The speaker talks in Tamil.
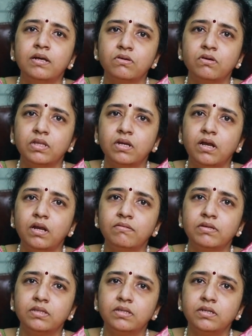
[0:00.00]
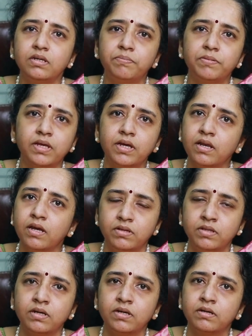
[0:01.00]
ஸோ அதனால் வந்து இப்போதைக்கு
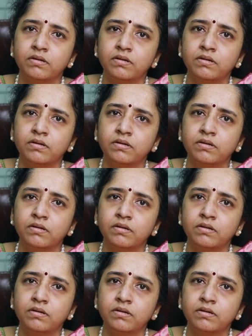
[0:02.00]
நீங்கள் இந்த